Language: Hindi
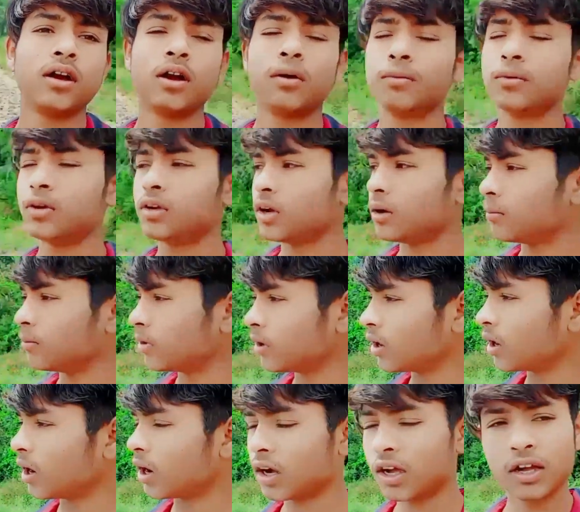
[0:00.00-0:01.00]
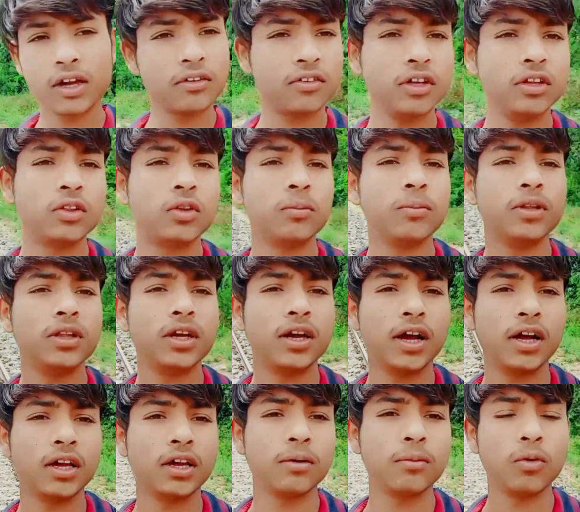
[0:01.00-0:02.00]
अभी हम आगे का सीन तुम्हें तो
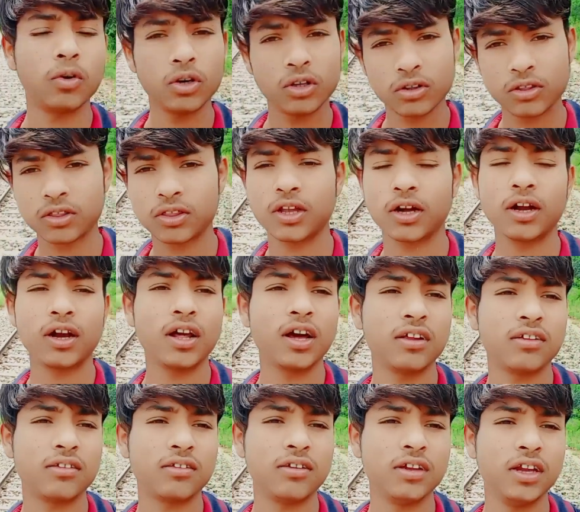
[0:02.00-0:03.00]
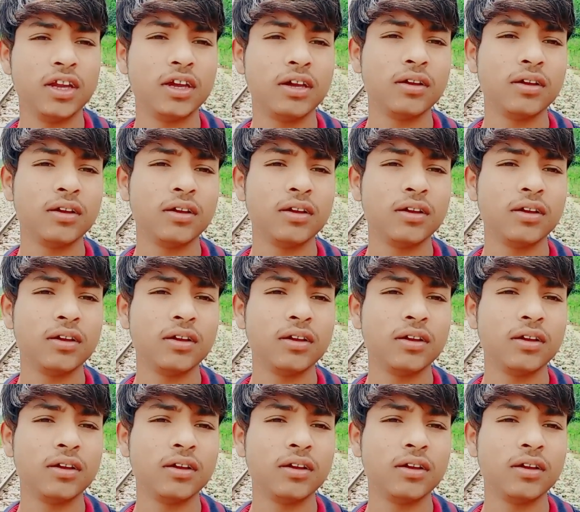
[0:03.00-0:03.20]
दिखाएंगे बहुत ही तंगड़ा सीन है